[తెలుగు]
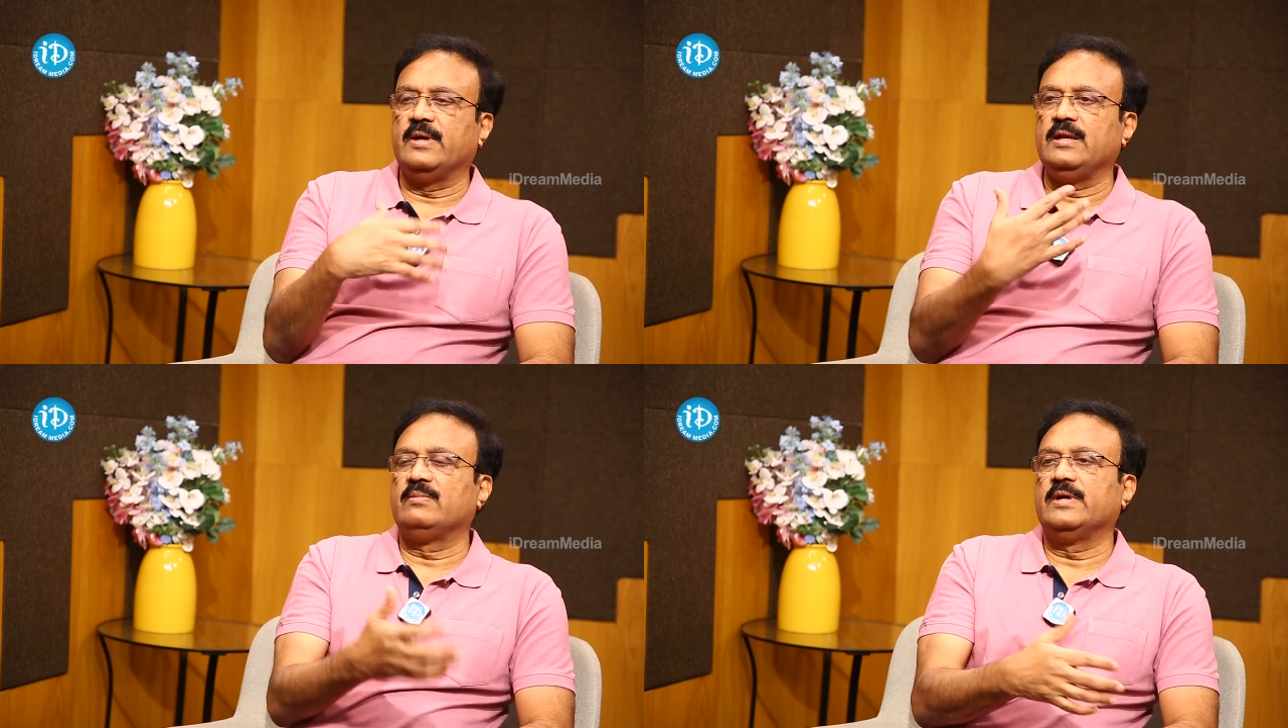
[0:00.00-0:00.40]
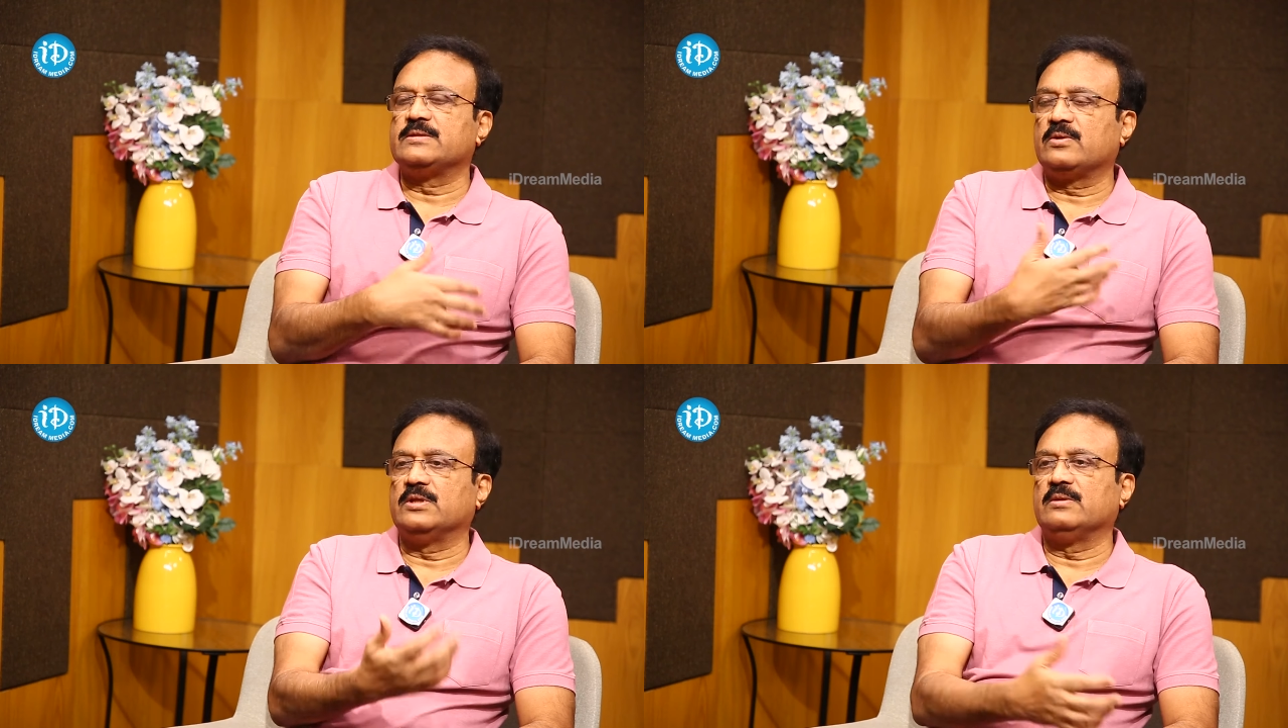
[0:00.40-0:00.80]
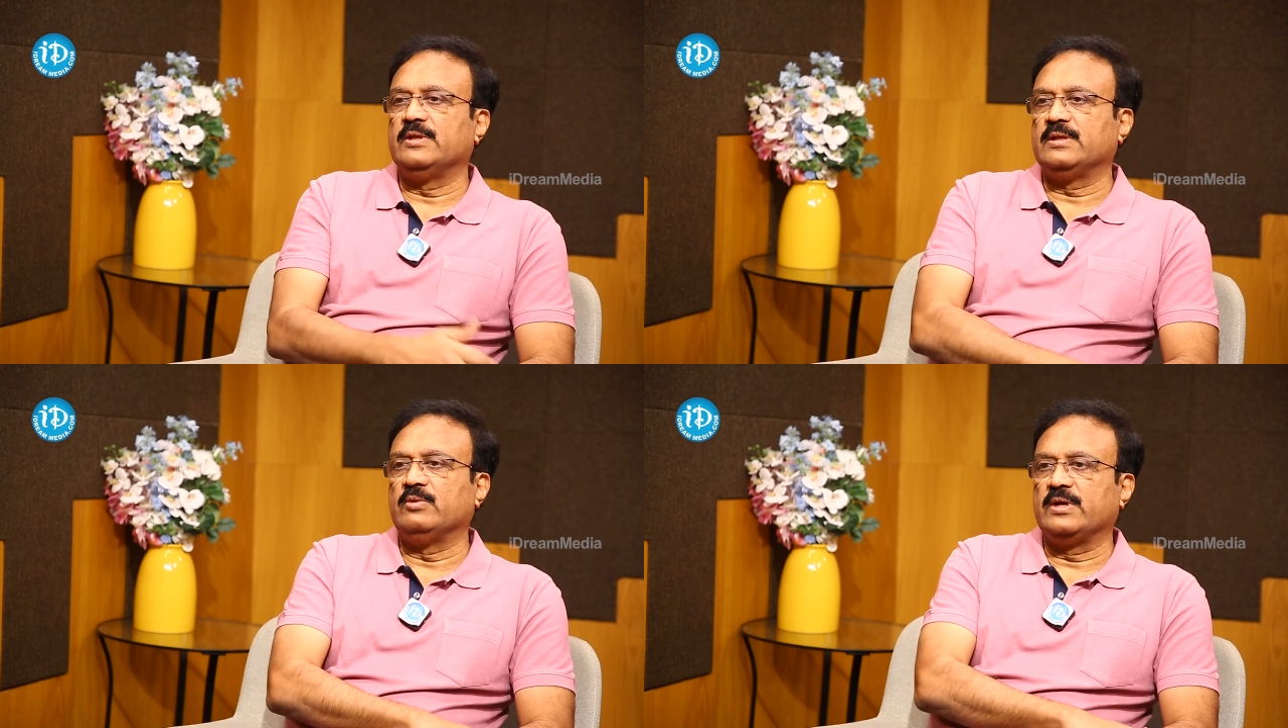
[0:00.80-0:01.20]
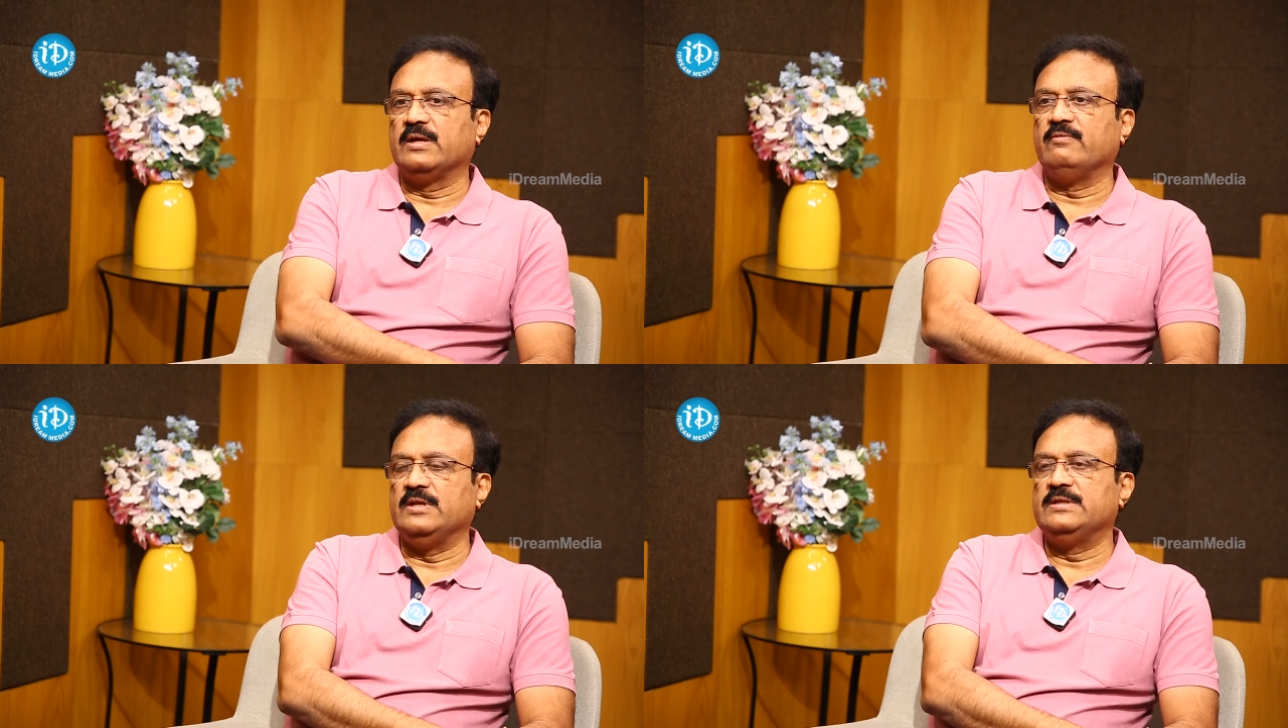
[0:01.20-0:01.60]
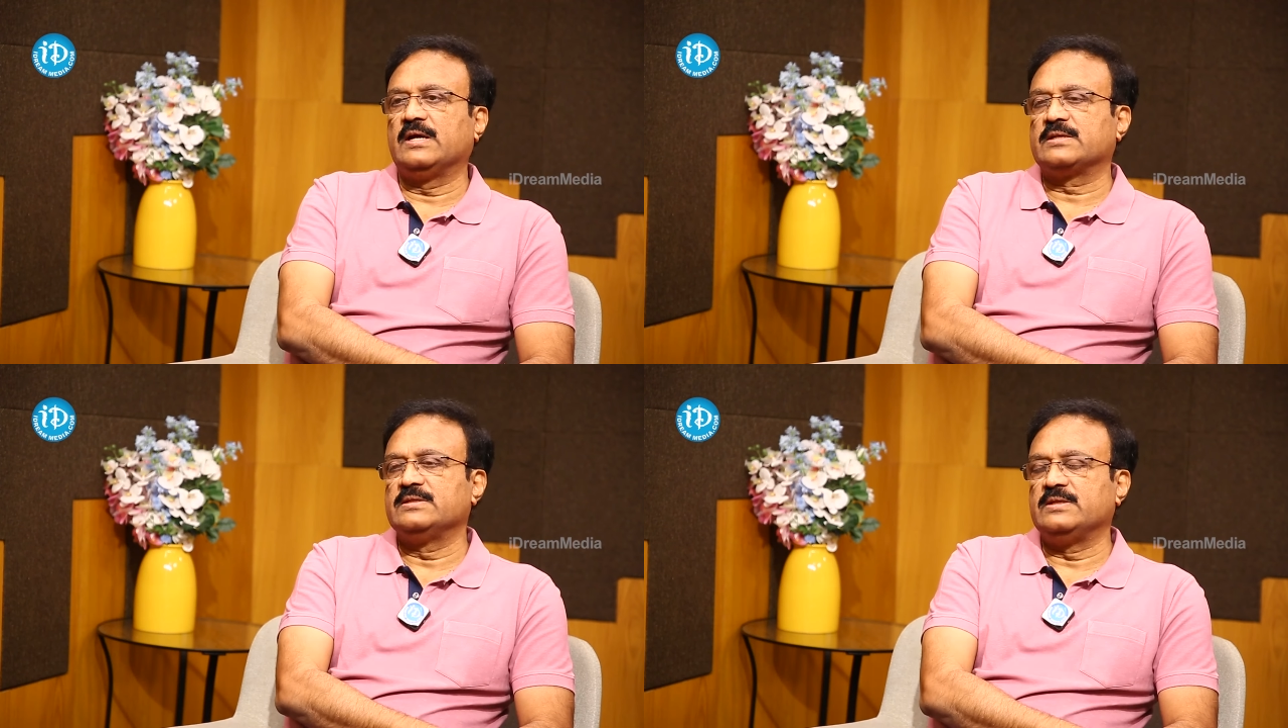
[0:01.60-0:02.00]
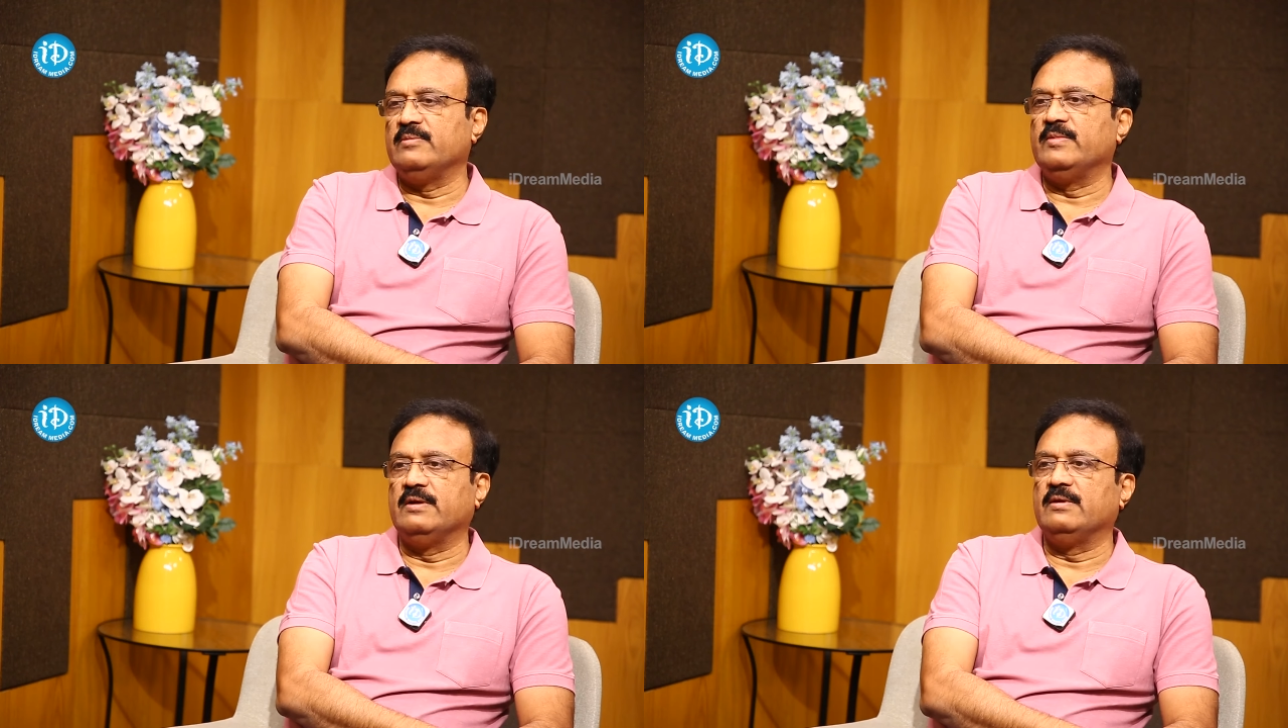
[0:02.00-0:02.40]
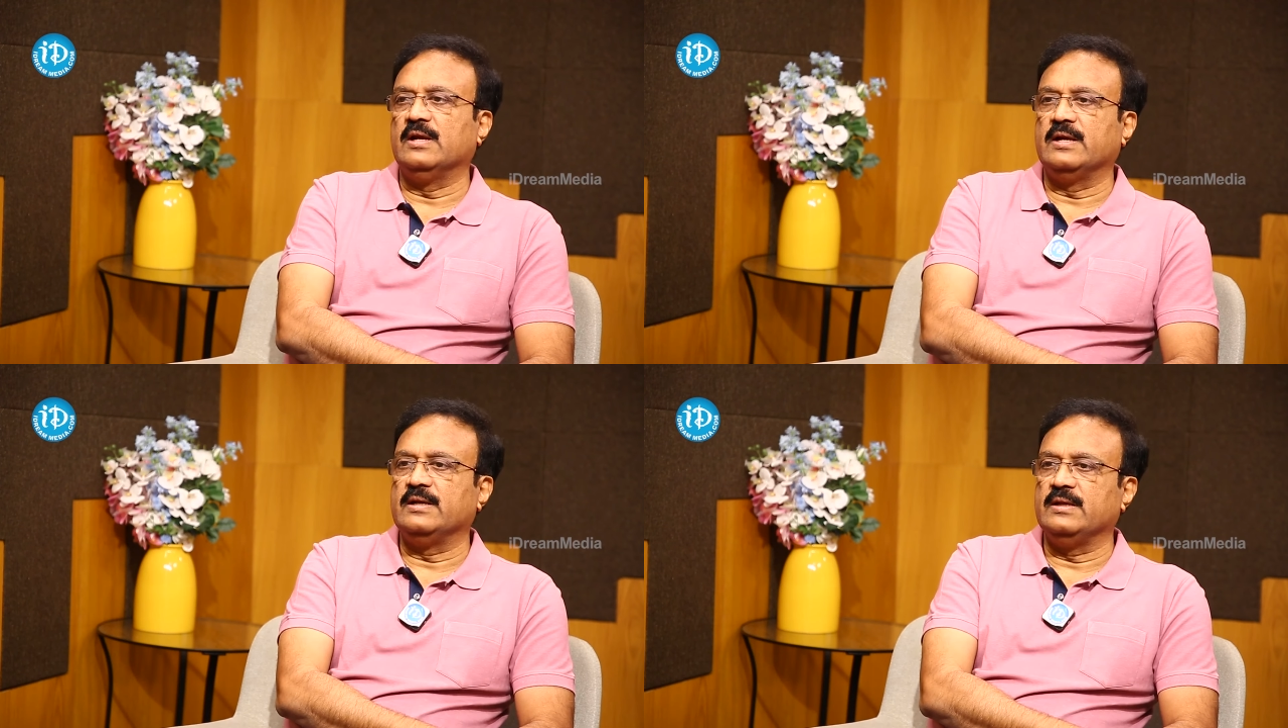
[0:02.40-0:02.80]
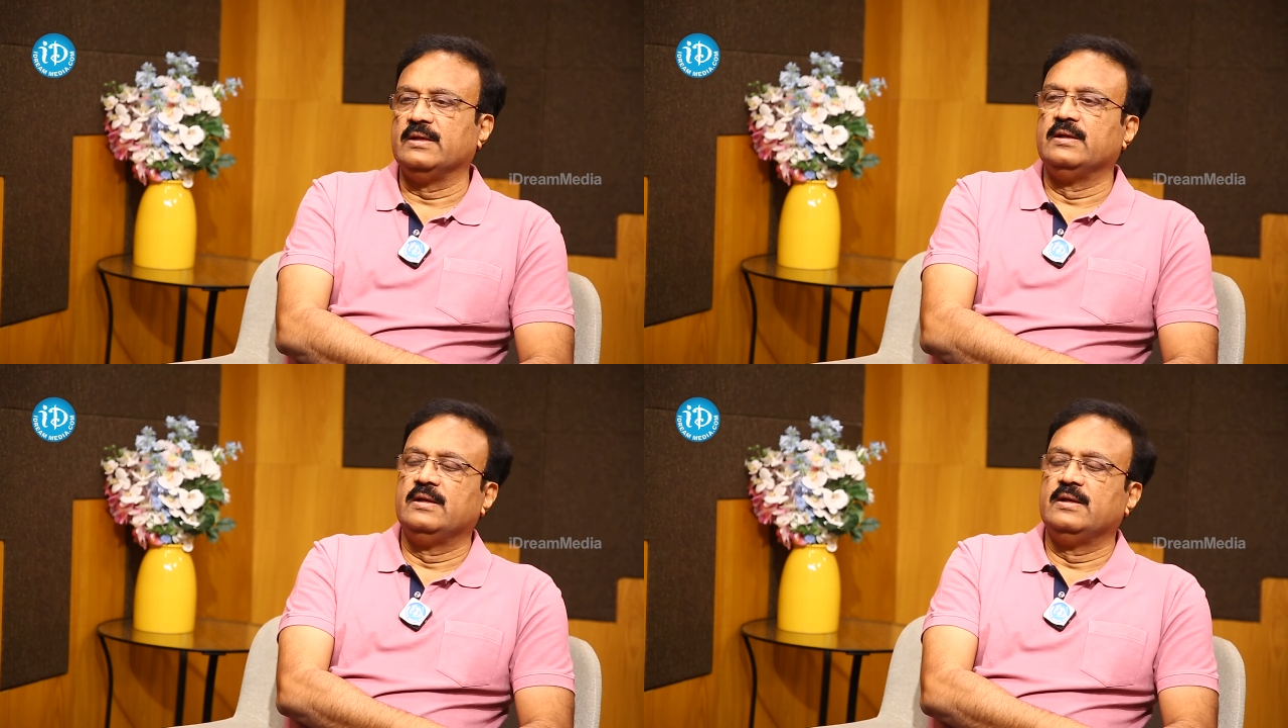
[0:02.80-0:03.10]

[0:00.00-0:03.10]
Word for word: రిమైనింగ్ ప్లేయర్స్లో కొంతమందికి ముఖ్యంగా విల్ జాక్స్ టిమ్ డేవిడ్ లాంటి